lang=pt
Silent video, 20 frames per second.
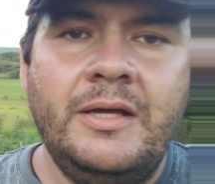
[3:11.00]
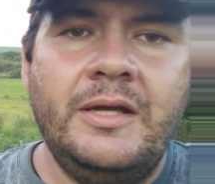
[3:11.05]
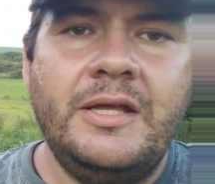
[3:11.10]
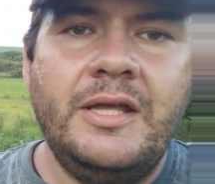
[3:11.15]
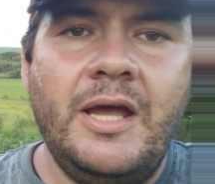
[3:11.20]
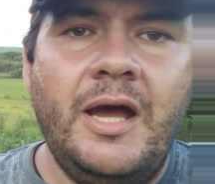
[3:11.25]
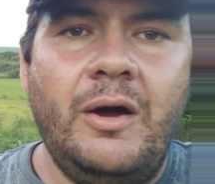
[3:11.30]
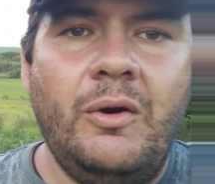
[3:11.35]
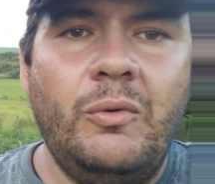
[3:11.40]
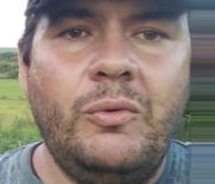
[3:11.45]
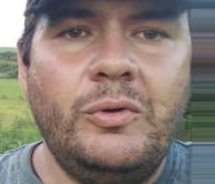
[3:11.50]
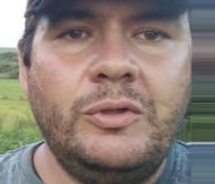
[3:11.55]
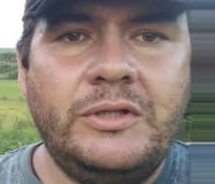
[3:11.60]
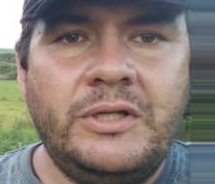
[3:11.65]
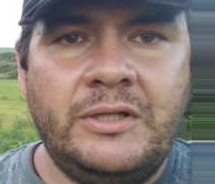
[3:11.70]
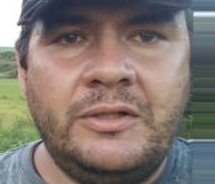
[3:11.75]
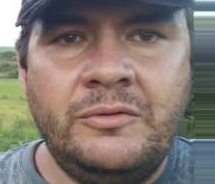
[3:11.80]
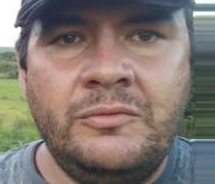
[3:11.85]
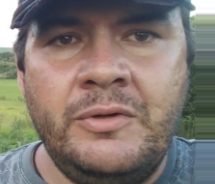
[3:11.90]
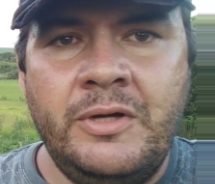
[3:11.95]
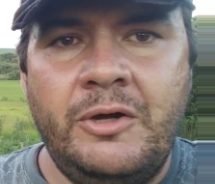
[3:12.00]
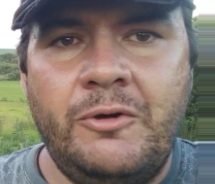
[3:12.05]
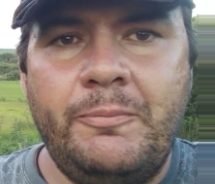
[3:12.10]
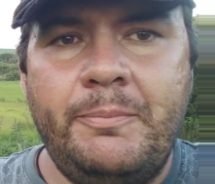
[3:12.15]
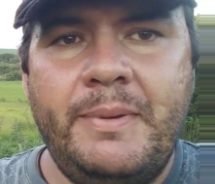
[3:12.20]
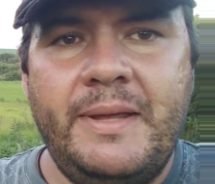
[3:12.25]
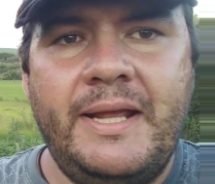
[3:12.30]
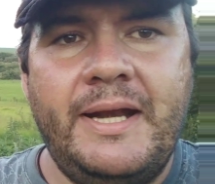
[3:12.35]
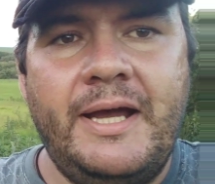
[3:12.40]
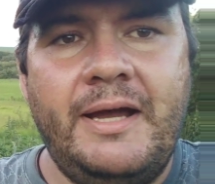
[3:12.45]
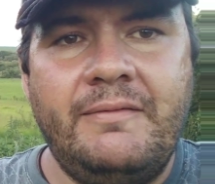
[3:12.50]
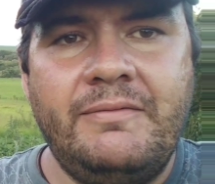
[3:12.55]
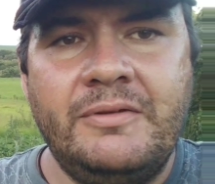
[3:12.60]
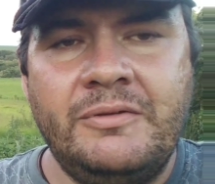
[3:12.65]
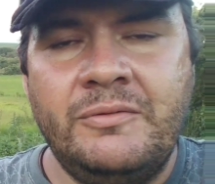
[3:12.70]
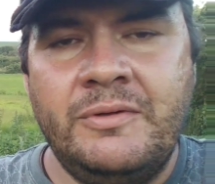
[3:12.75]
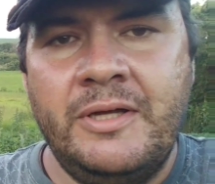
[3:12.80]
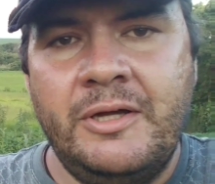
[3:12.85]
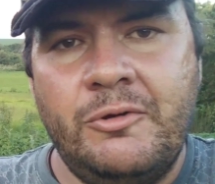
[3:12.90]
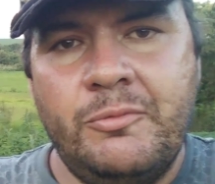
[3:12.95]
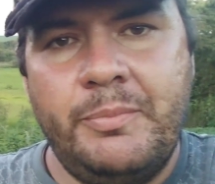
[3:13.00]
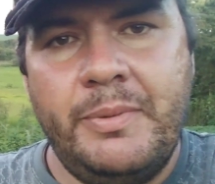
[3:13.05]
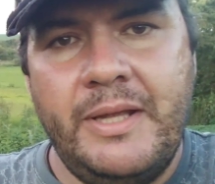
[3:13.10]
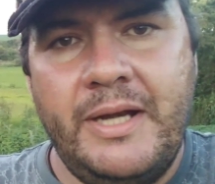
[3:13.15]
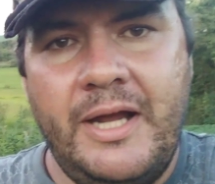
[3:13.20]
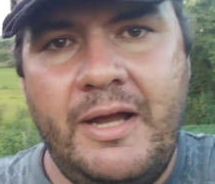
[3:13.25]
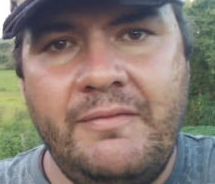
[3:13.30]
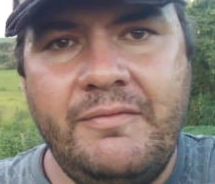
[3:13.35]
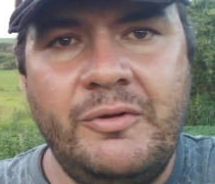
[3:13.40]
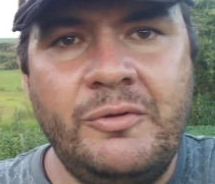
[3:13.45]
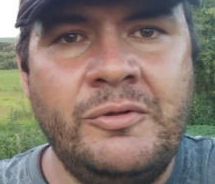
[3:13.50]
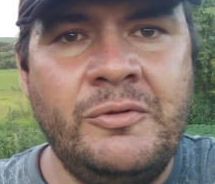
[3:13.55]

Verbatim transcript: E a outra não recuperava, não recuperava,